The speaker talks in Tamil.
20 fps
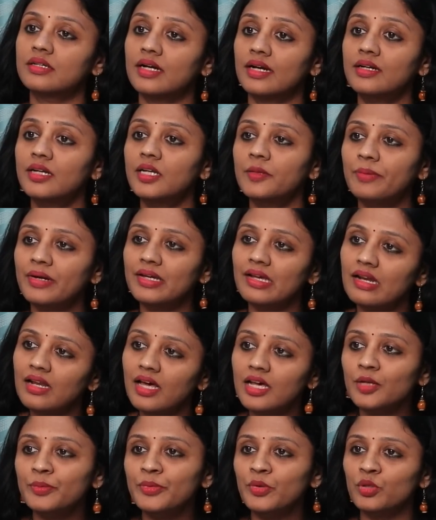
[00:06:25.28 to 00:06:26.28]
கண்டிப்பாக
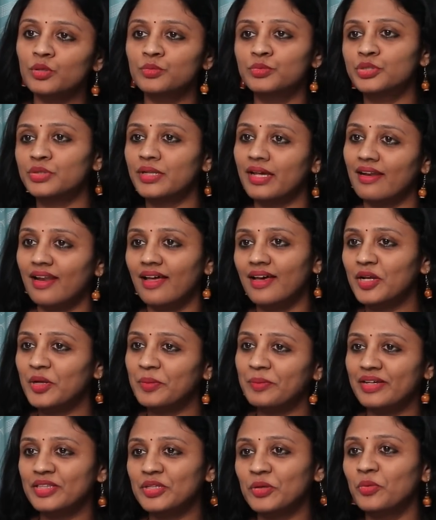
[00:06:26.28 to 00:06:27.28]
எல்லாருக்குமே ஒரு நிமிஷம்
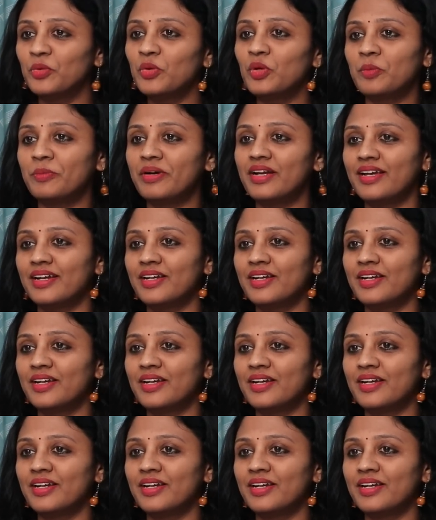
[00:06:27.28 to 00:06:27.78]
எல்லாருக்குமே அந்த குரூரமான